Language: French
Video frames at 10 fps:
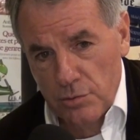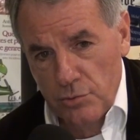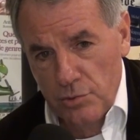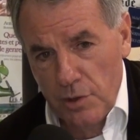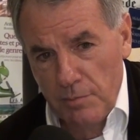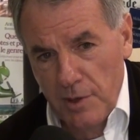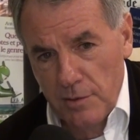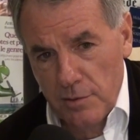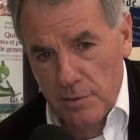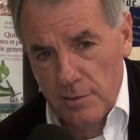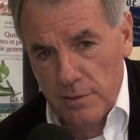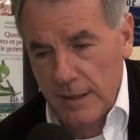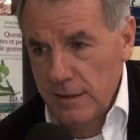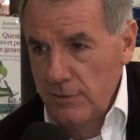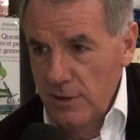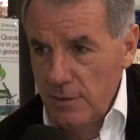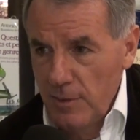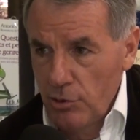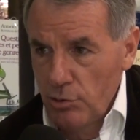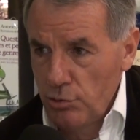tout un pan d'activités
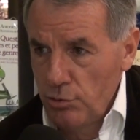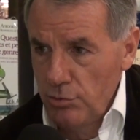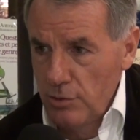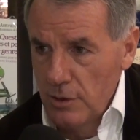méconnues